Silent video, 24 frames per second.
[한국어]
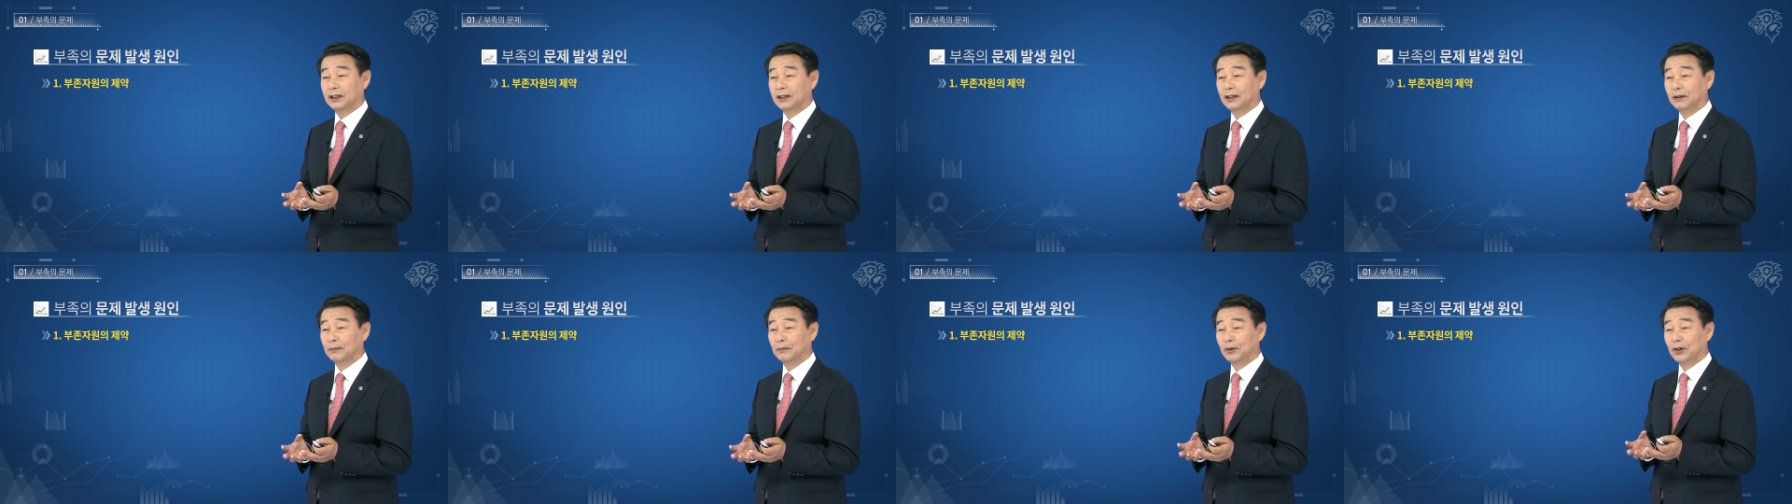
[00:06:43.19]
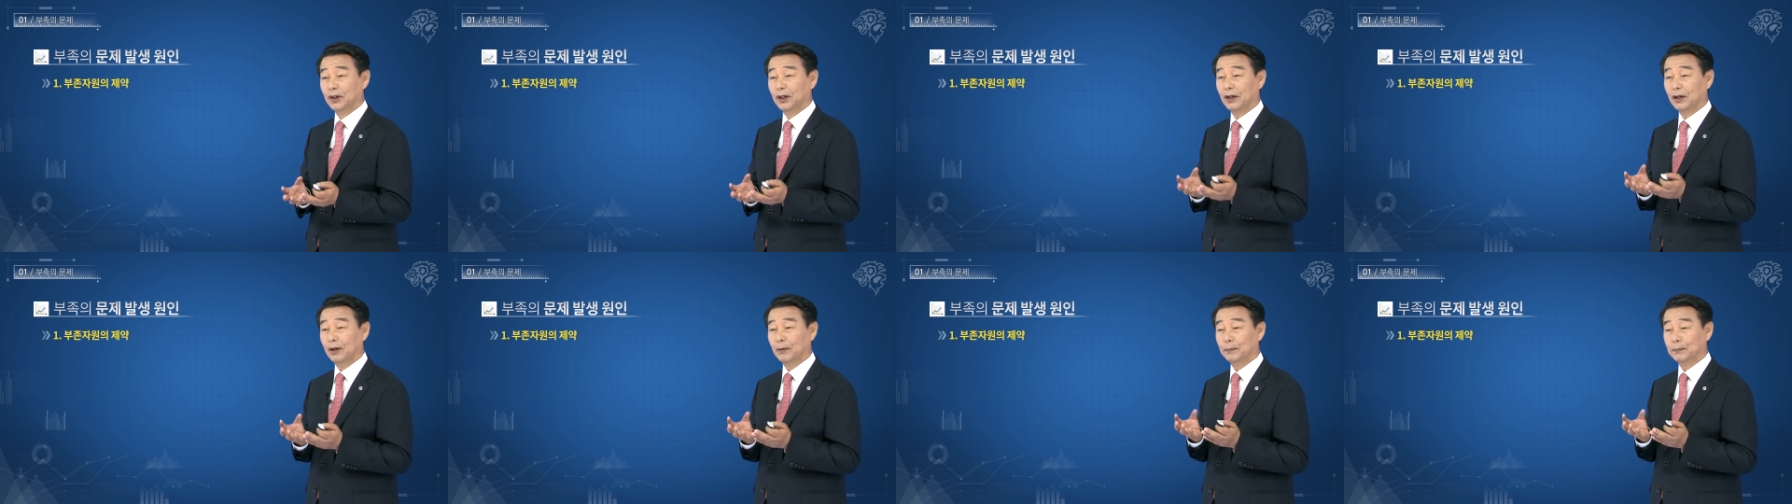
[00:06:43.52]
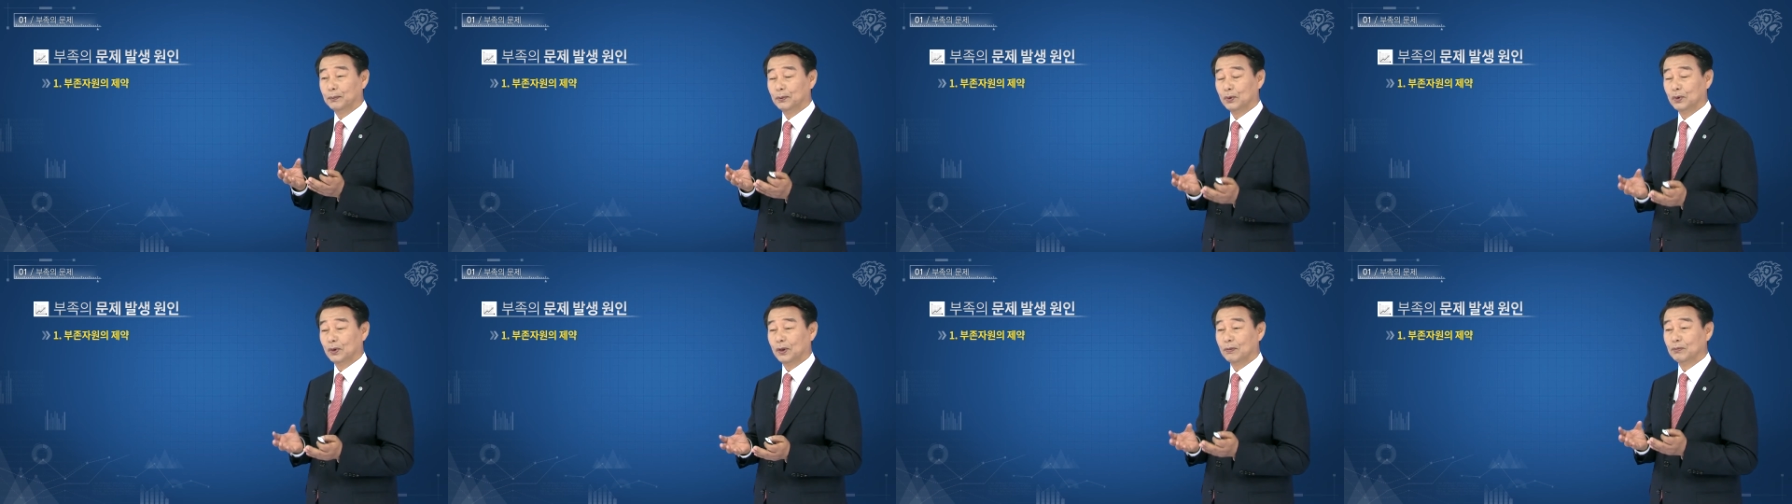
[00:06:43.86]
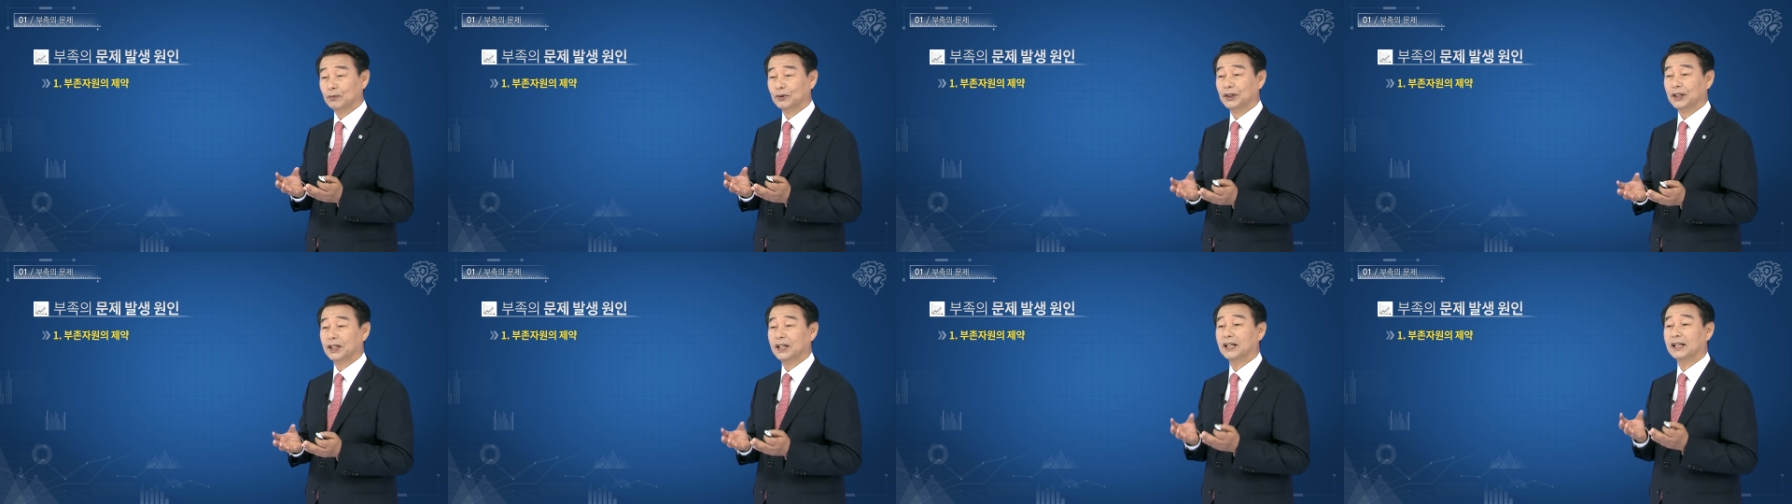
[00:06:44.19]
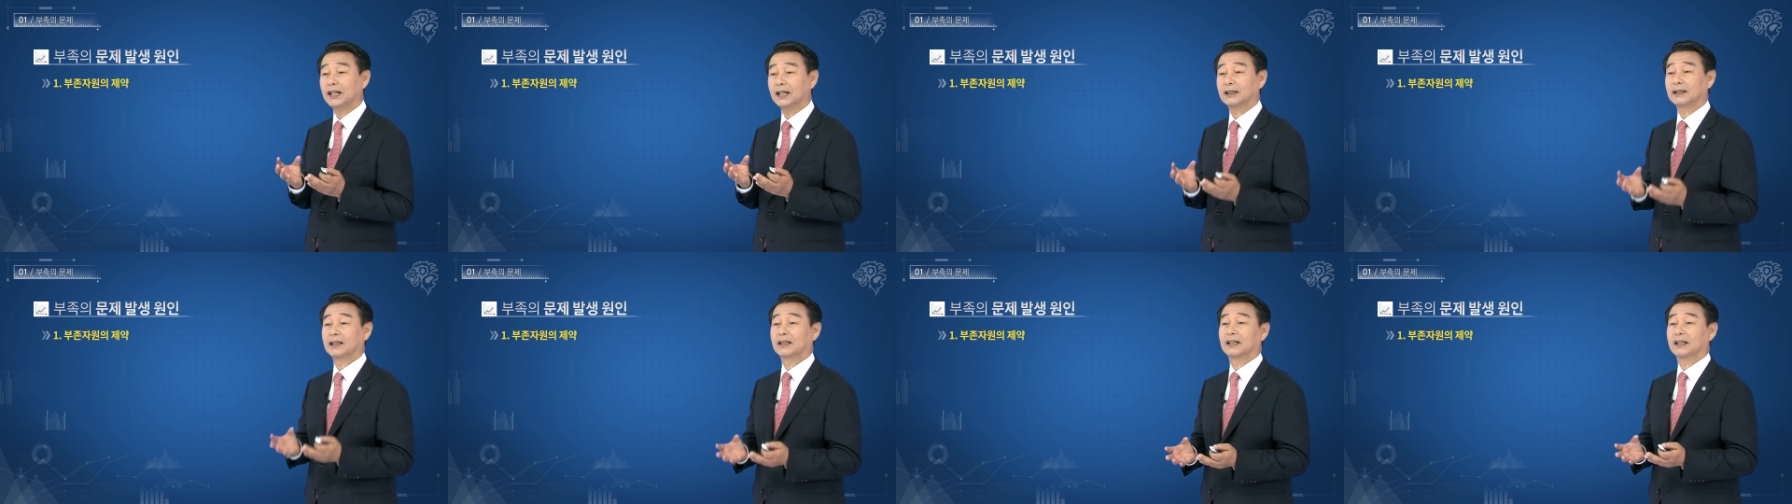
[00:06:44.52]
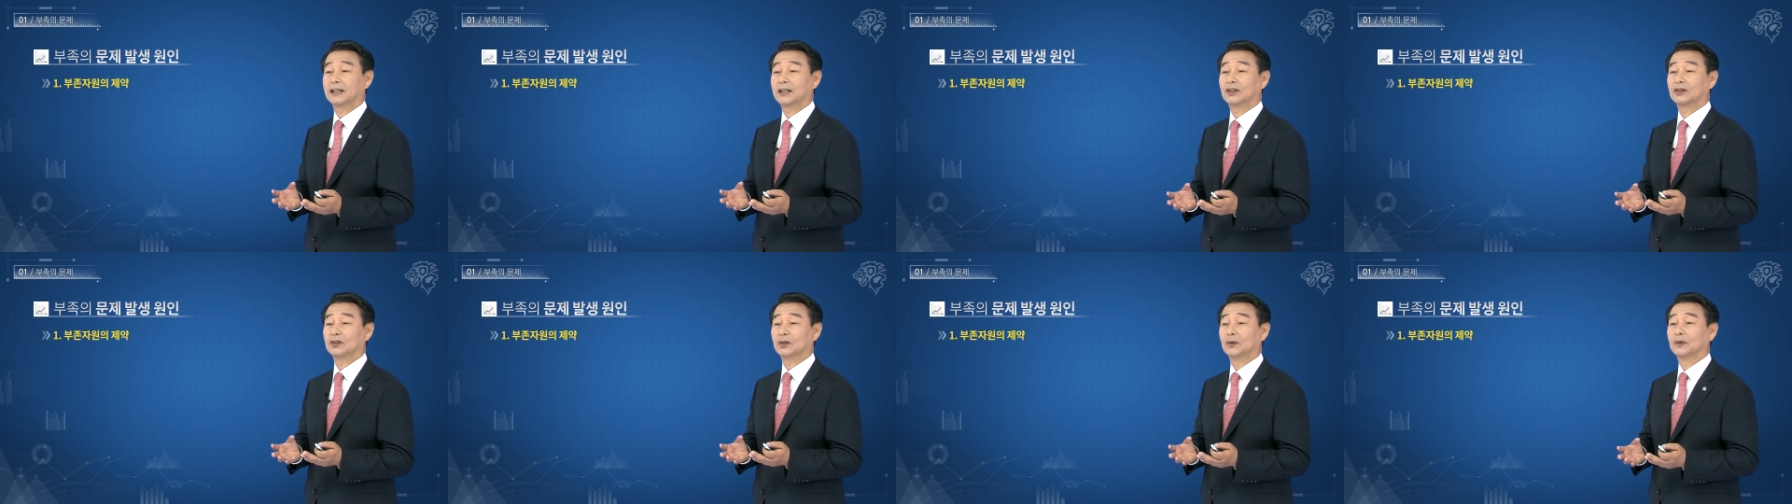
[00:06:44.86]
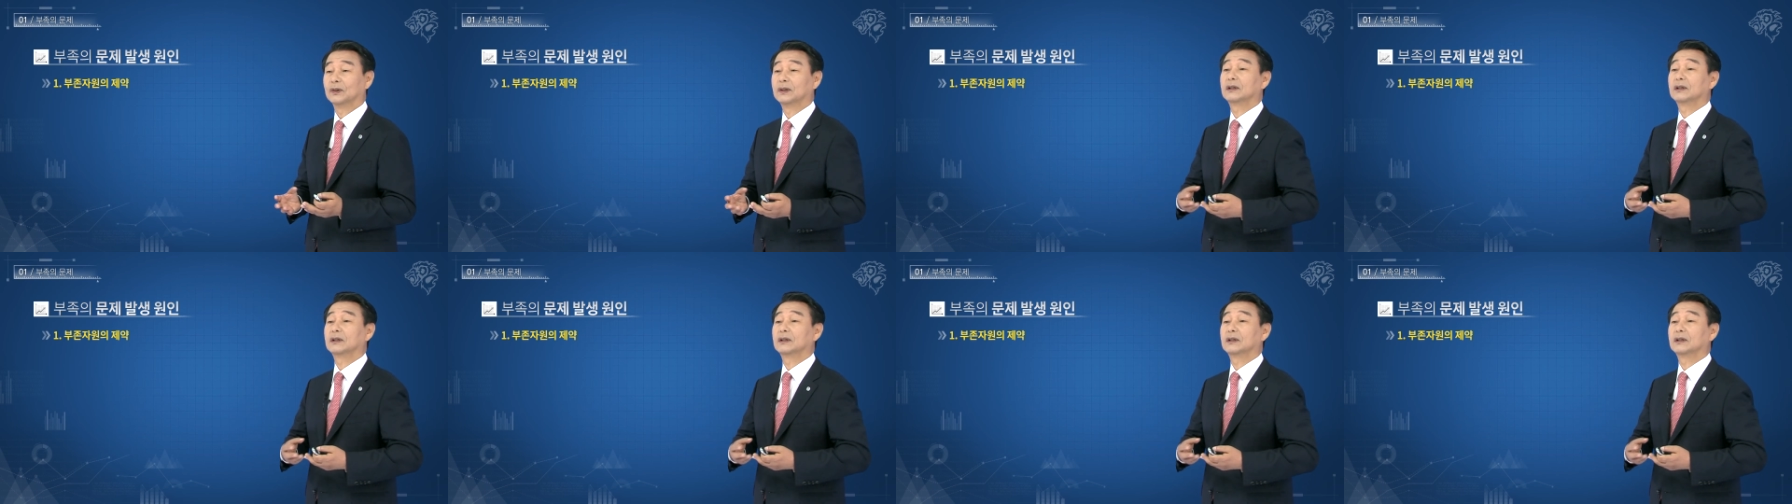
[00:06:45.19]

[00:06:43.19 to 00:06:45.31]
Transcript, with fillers: 때문에 부족의 문제가 나타나겠죠.